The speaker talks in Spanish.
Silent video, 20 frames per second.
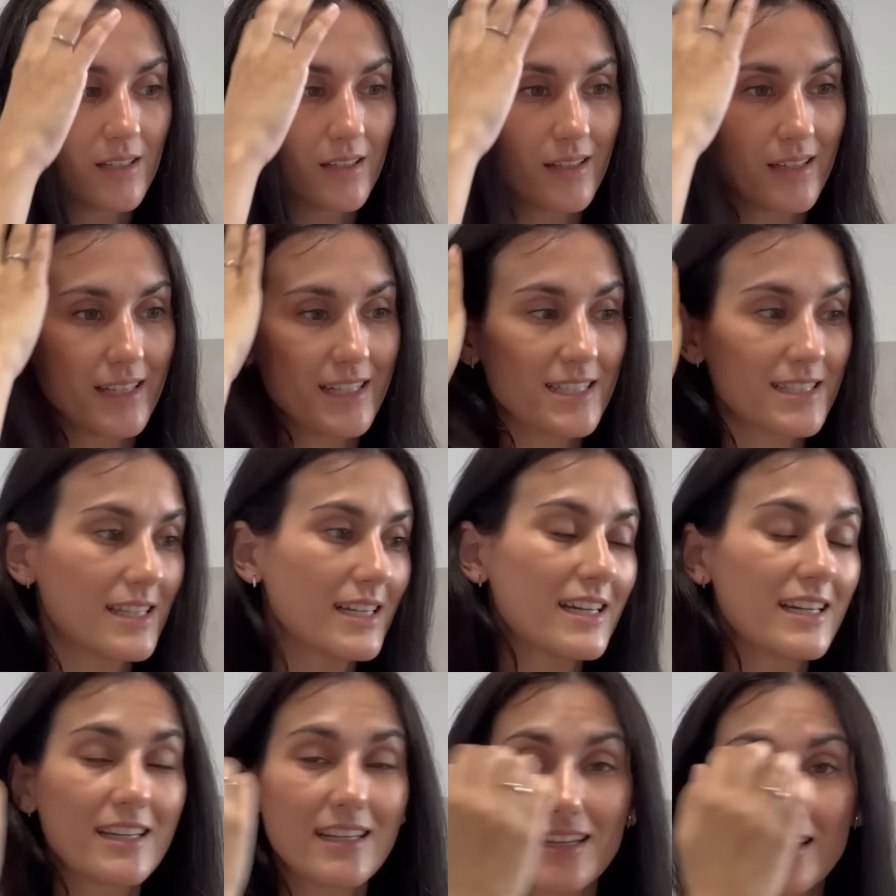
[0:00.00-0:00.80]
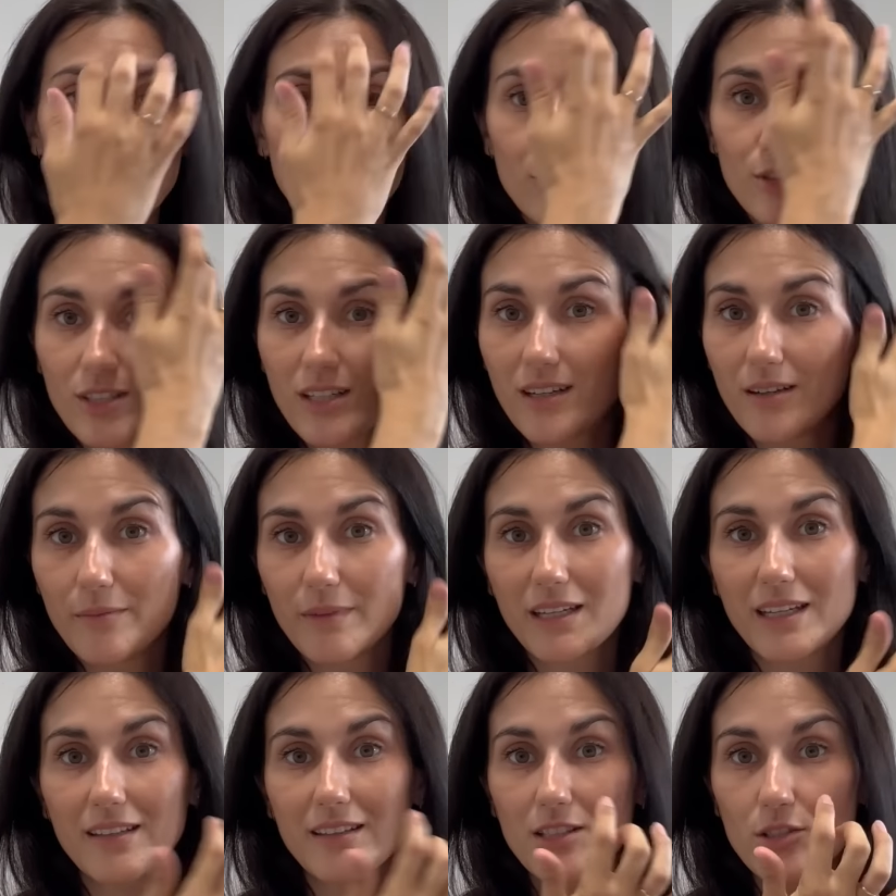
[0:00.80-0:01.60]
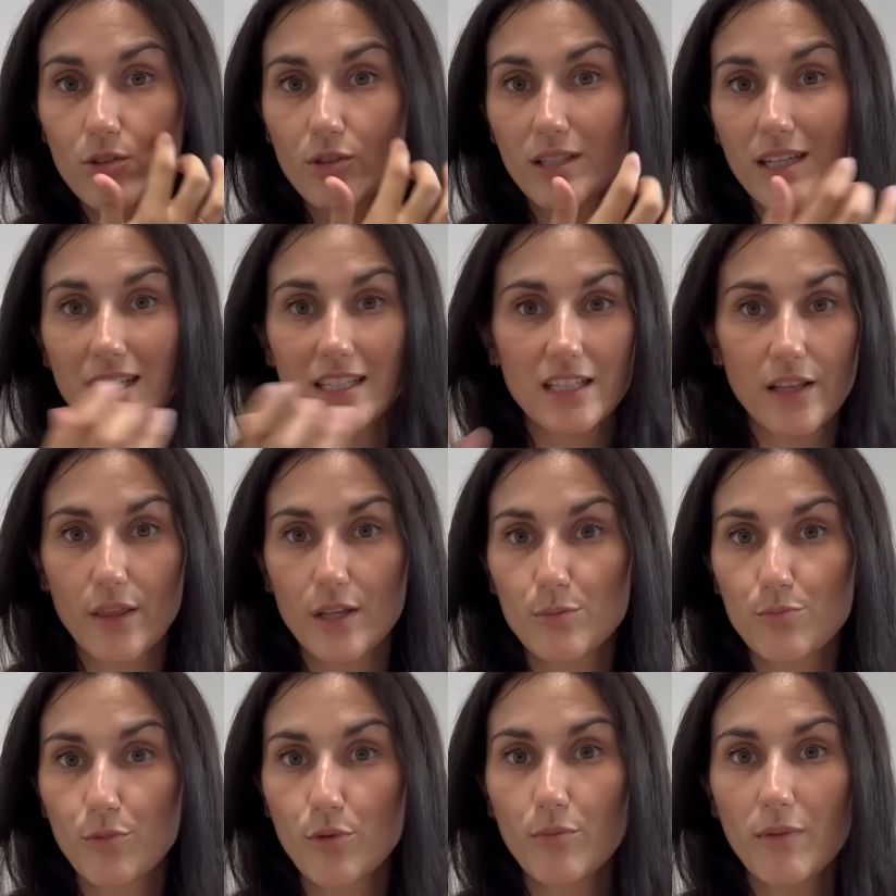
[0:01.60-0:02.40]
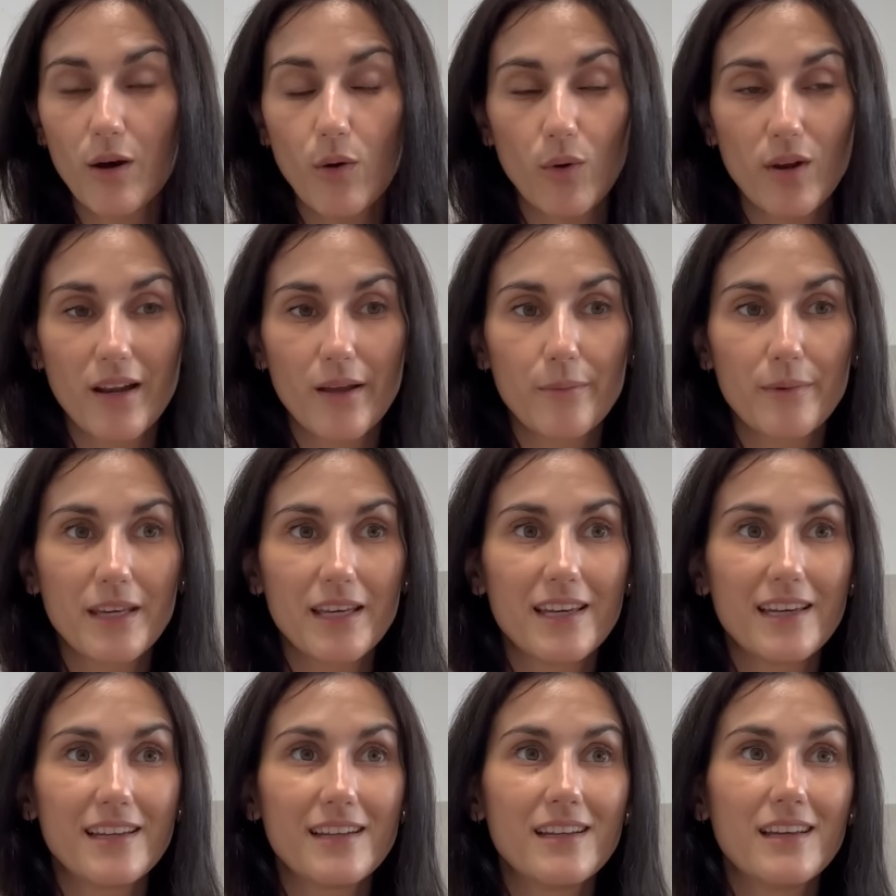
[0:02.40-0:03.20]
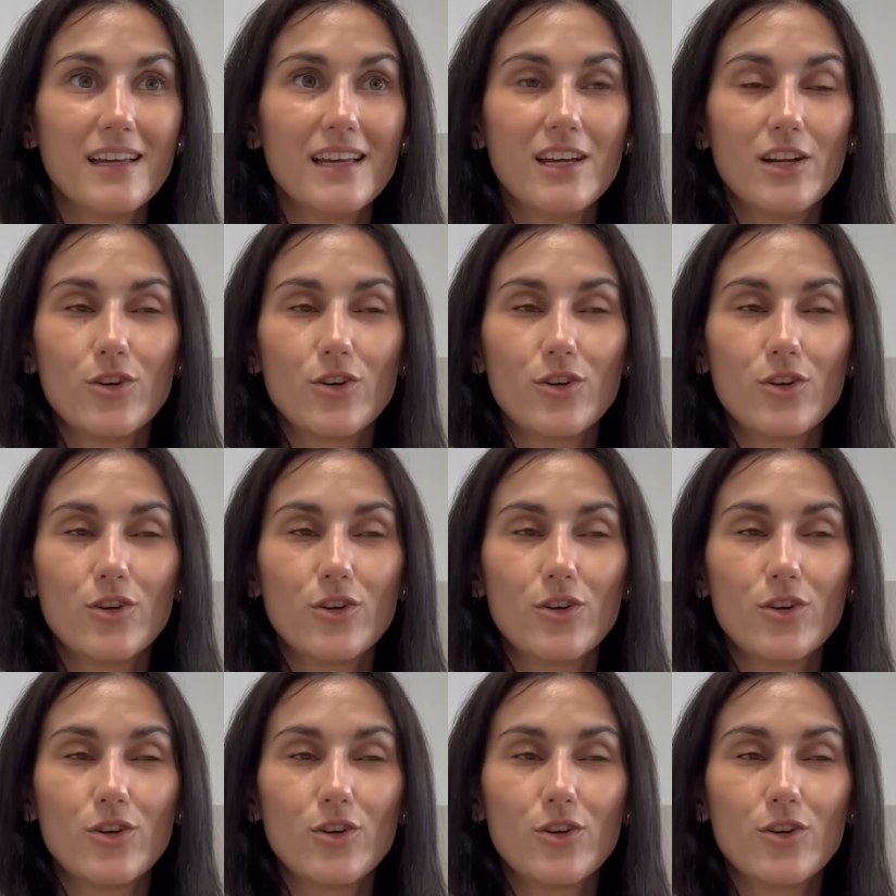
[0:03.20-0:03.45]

está genial, o sea, me encantan estos geles, hace espuma, huele bien,